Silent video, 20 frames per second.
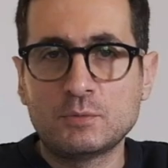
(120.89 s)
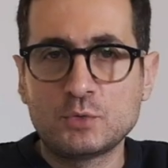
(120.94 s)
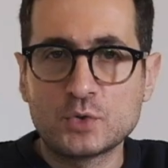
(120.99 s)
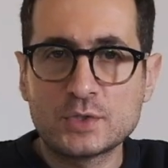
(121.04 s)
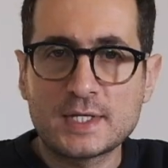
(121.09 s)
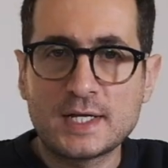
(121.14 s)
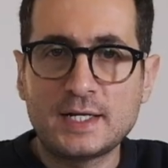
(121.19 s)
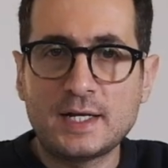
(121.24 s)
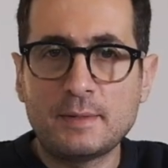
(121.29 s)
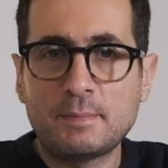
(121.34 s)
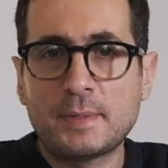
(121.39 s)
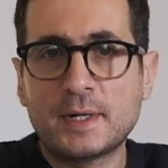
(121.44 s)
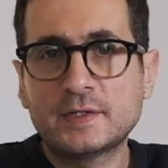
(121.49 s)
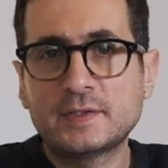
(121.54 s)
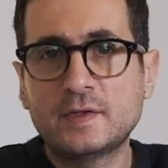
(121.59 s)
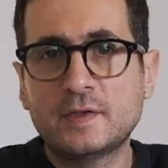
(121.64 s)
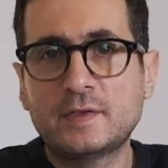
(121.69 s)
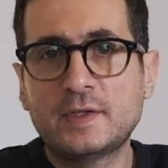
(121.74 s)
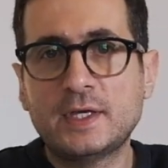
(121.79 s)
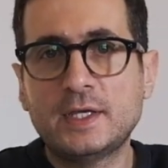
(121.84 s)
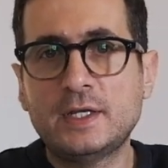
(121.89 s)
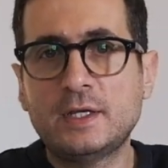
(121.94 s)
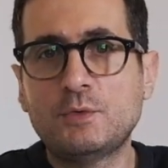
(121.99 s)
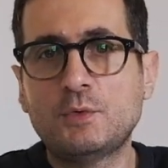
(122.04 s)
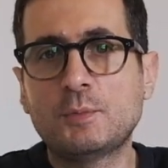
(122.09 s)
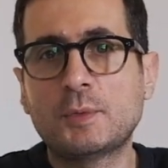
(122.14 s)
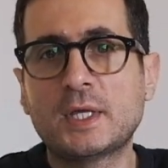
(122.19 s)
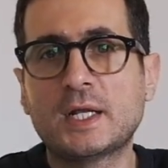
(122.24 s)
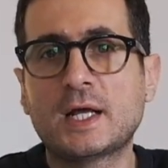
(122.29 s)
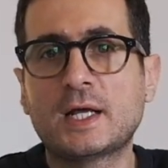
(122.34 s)
نوصل للبارت الثاني
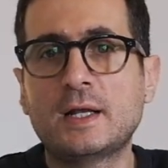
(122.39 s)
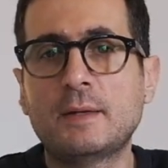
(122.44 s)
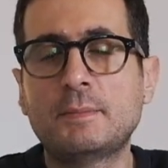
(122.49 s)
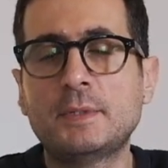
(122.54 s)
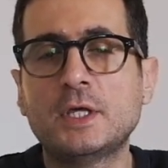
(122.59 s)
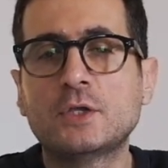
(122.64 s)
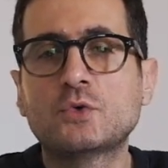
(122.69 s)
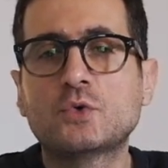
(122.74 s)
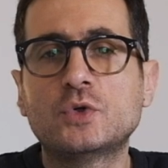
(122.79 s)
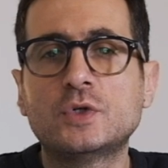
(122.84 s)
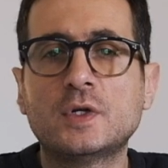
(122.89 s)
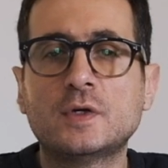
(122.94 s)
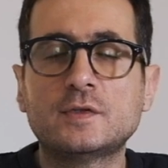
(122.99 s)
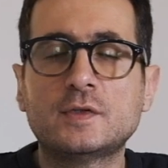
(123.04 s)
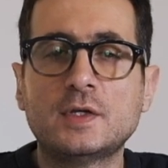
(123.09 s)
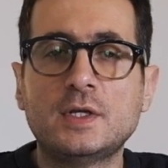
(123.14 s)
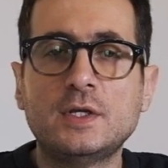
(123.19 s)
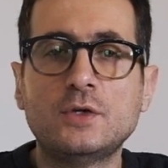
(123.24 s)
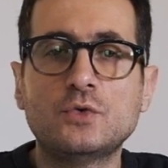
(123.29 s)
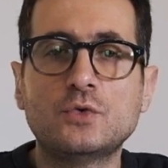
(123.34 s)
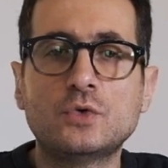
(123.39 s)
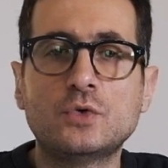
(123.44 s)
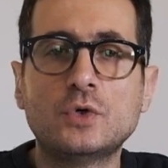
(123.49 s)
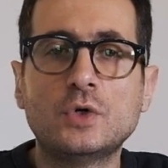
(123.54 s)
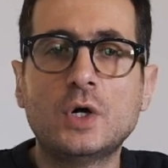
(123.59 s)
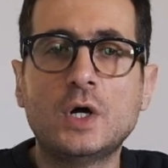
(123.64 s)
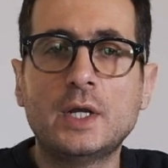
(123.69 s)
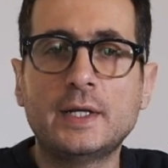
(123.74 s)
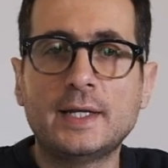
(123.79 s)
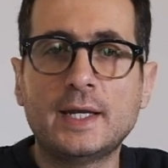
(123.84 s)
ويمكن اغلبيتكم
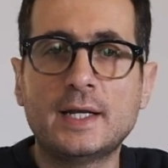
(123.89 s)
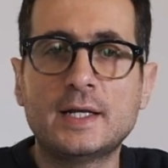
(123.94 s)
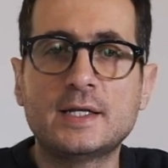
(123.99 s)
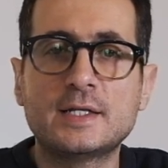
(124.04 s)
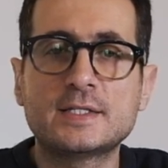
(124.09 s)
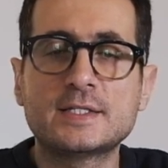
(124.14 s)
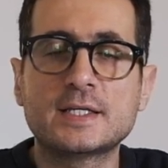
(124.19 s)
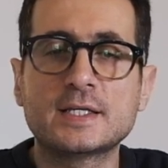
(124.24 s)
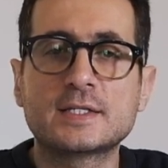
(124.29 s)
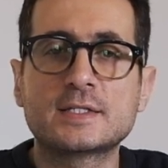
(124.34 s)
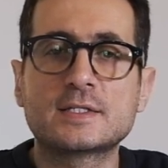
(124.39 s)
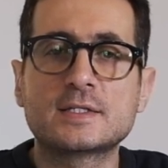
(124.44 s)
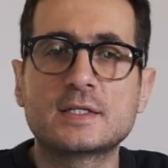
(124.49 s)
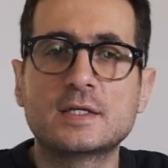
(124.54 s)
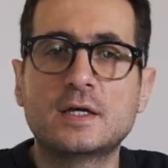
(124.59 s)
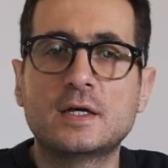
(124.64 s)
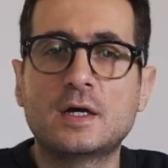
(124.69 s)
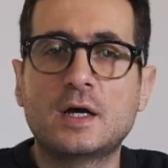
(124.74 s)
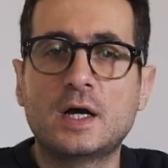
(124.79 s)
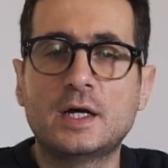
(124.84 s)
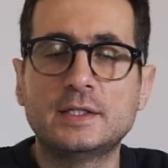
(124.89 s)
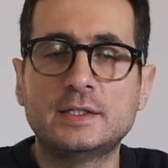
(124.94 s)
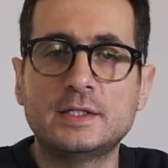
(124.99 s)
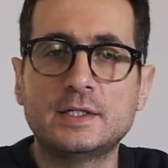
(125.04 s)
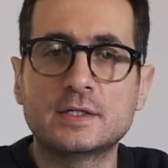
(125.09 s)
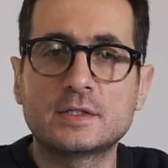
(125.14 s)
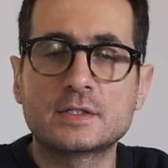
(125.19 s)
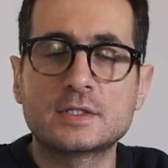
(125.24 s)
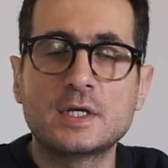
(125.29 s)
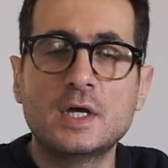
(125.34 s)
ناطرينه هن ال6
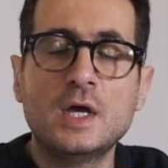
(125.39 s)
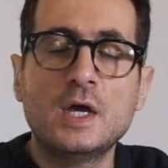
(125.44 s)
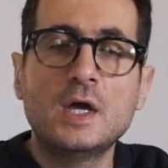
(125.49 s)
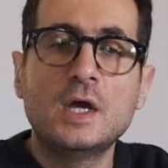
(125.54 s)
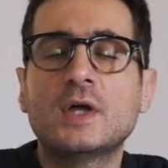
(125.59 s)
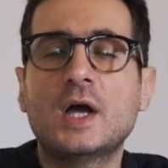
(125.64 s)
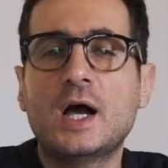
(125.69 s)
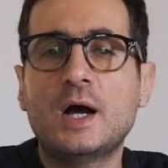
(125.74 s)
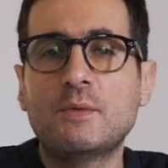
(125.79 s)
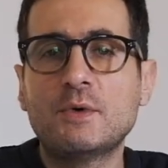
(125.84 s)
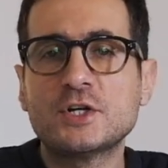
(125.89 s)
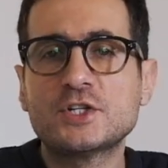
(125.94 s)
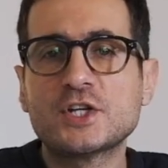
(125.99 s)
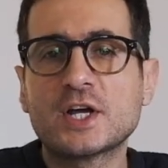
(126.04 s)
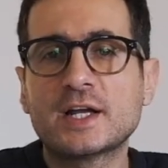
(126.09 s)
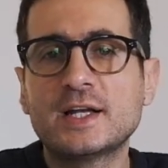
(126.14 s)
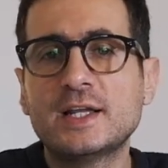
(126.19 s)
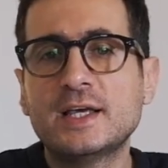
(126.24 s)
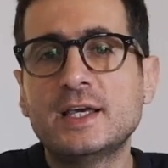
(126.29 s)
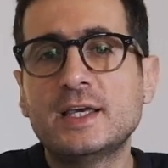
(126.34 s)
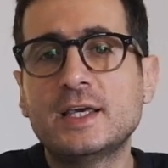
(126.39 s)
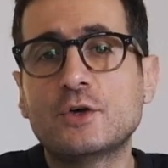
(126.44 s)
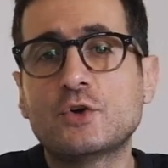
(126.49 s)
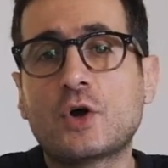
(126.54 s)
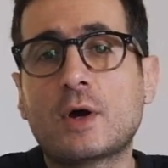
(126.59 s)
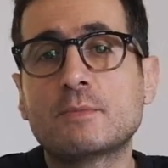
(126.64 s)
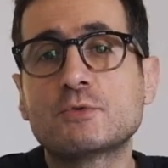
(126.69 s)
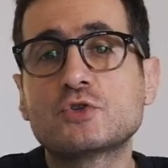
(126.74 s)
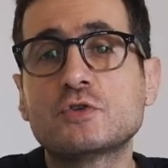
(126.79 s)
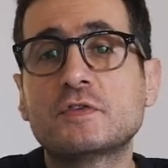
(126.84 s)
ايدياز اول شغله هي انه
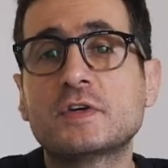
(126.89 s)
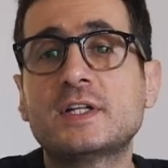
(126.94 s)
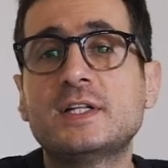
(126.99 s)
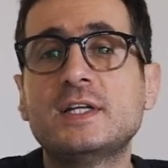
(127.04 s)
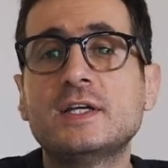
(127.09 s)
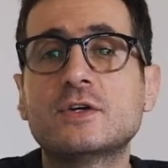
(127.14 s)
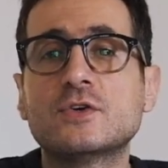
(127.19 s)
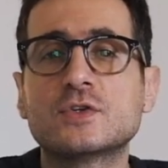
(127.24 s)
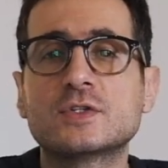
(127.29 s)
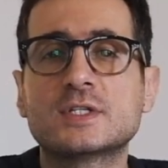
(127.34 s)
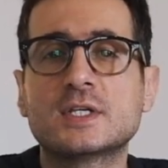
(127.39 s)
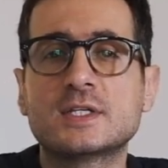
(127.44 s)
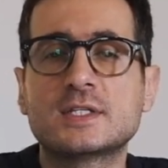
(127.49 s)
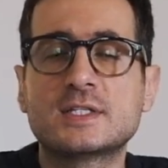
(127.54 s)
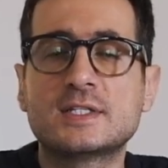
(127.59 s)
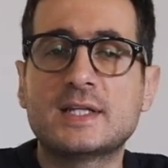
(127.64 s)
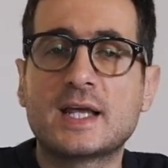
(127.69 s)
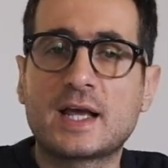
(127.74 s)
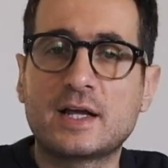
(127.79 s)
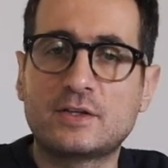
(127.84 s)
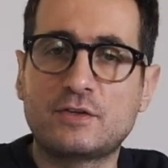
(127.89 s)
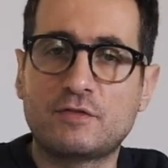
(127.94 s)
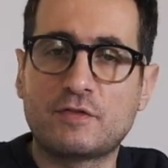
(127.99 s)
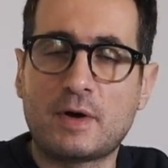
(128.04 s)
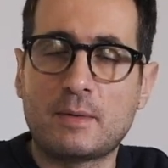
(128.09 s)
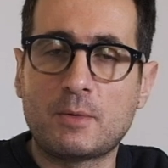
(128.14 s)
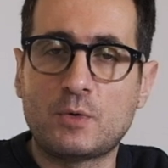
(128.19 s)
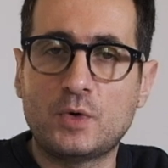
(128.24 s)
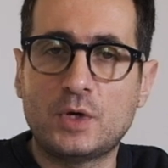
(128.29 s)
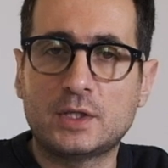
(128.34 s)
عم نشوف كثير قصص نيجاتيف
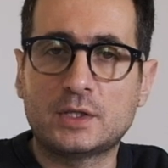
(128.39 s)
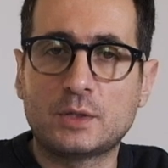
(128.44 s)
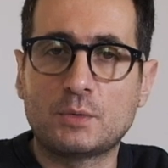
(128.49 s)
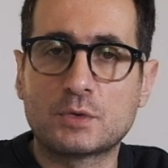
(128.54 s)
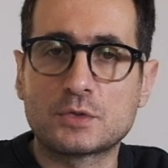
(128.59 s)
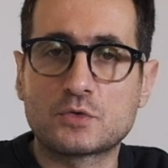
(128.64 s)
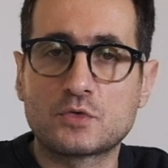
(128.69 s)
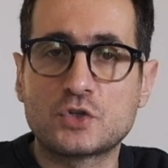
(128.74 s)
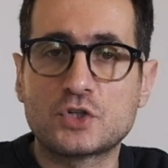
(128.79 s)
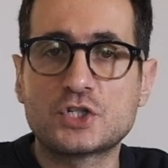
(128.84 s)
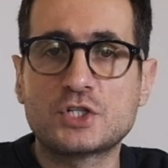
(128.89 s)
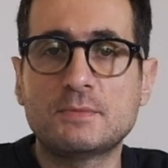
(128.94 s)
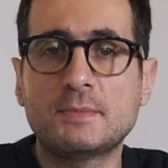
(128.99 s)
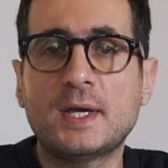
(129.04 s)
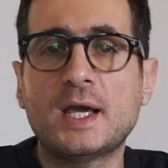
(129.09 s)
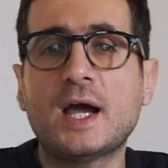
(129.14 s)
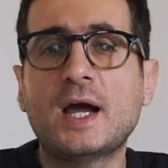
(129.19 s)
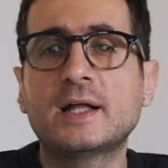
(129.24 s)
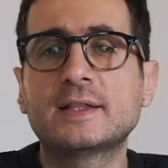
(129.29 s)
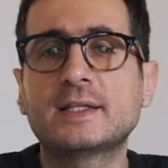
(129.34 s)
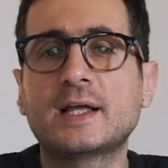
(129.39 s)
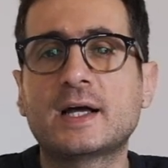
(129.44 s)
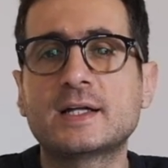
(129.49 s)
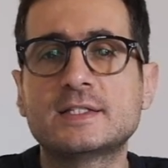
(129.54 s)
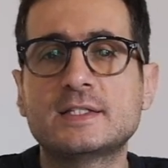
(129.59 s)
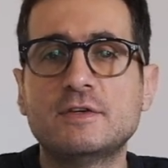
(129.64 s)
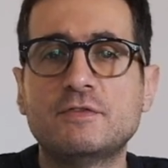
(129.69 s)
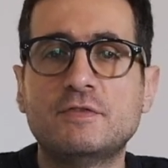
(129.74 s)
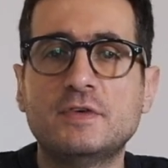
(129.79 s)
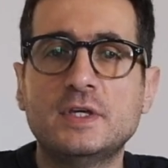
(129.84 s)
على مواقع التواصل الاجتماعي حتى على
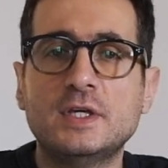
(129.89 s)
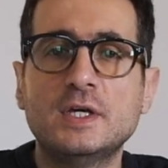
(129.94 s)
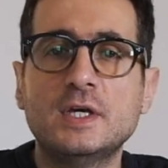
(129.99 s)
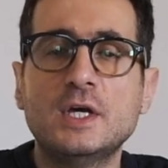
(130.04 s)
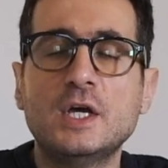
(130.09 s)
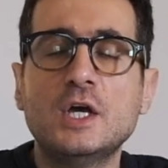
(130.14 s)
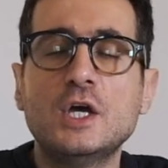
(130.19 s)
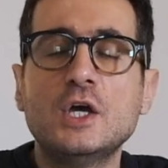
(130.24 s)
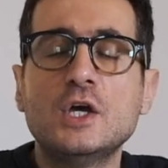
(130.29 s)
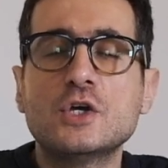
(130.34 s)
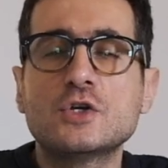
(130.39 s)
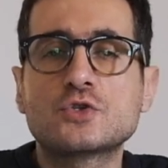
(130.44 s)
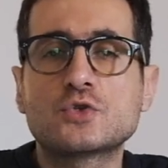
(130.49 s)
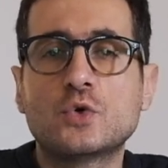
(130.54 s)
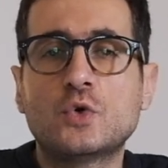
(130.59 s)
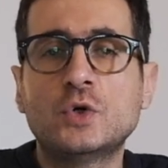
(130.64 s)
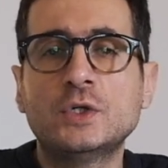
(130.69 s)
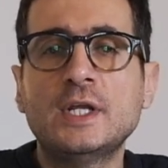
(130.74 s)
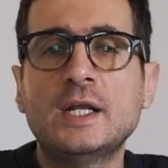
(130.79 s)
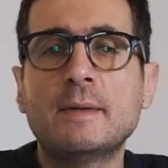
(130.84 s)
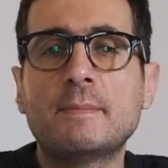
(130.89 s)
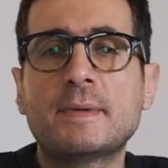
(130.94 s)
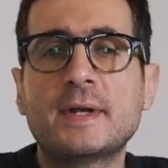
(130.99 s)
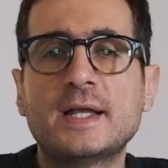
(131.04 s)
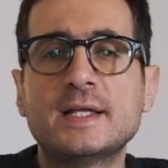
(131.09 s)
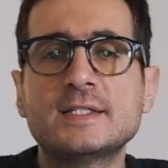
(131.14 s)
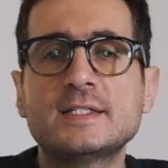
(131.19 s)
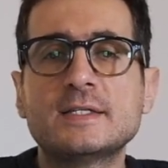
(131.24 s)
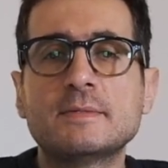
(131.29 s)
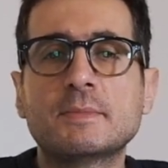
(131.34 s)
التي في سو هون
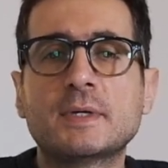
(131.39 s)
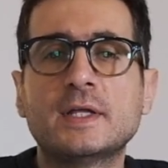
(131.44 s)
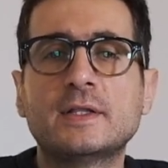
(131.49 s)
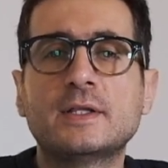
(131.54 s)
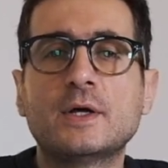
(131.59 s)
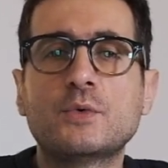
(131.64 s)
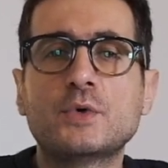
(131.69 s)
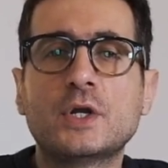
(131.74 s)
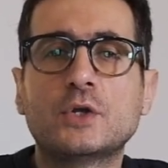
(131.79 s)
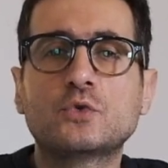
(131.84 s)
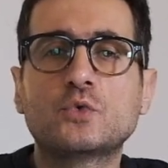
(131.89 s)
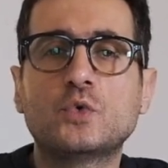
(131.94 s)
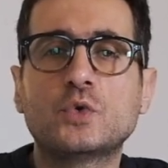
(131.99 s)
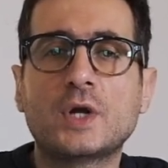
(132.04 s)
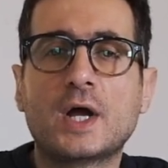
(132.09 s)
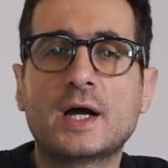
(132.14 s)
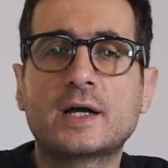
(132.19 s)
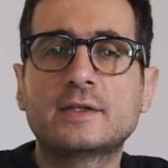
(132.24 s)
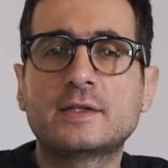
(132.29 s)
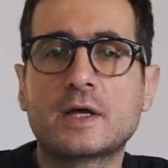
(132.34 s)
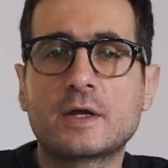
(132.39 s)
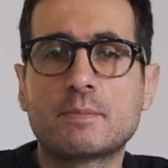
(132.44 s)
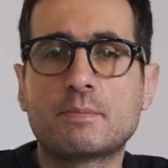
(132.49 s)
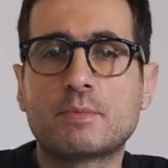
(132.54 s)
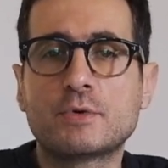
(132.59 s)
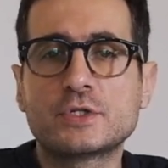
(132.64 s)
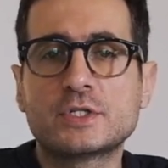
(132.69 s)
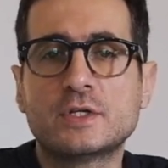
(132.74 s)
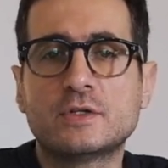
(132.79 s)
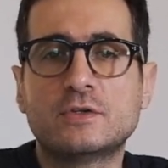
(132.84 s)
البراندز يمكن دورها تكون اكثر
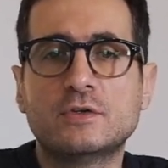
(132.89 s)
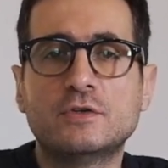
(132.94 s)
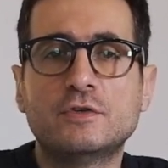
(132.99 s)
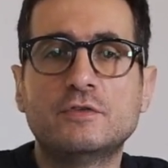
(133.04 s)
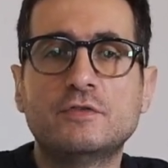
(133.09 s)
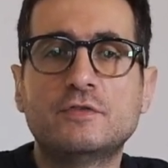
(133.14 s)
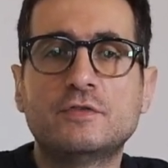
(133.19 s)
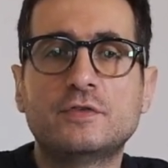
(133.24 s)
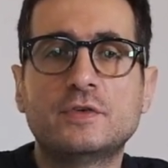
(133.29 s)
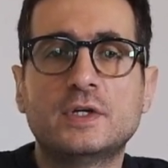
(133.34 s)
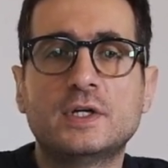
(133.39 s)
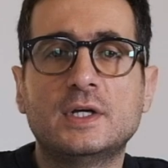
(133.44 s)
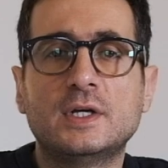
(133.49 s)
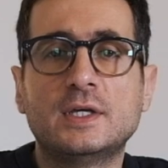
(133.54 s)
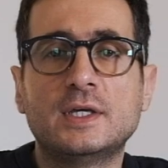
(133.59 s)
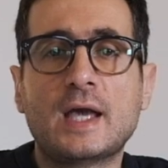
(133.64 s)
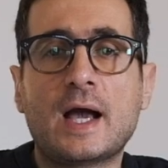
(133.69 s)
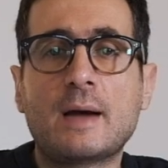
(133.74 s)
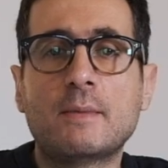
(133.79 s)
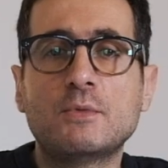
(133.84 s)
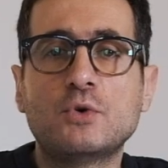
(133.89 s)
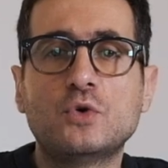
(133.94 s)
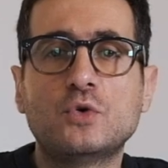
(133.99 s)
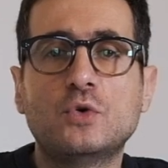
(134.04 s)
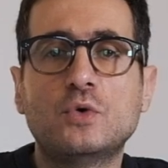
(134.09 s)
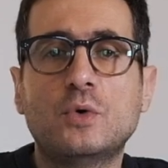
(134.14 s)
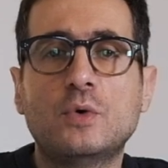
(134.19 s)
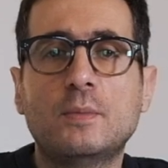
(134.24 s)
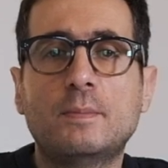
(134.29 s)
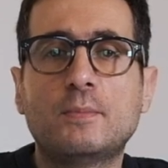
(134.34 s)
بوزيتيف آه،
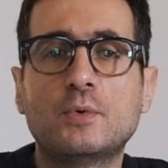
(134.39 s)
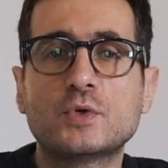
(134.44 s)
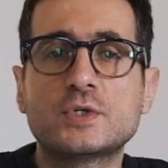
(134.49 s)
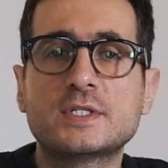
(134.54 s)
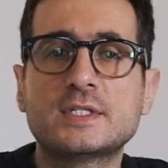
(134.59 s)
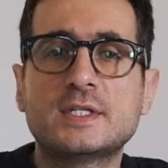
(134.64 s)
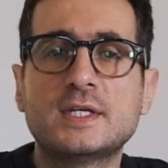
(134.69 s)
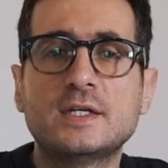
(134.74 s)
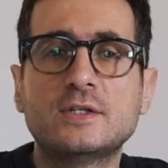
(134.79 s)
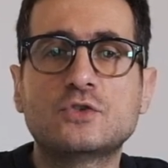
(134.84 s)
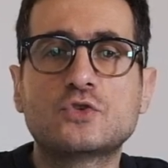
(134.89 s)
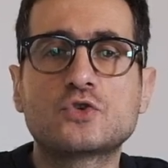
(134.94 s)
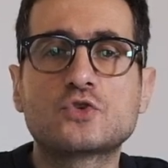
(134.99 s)
يعملوا بوستات